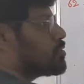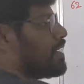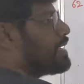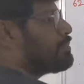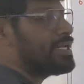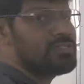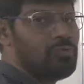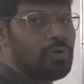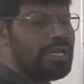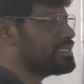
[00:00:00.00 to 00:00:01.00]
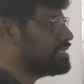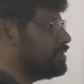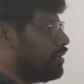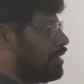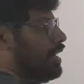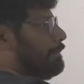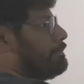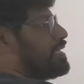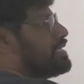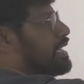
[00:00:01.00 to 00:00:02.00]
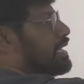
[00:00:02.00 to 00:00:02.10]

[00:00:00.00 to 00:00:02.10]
బి స్క్వేర్ మైనస్ ఫోర్ ఏసీలో బి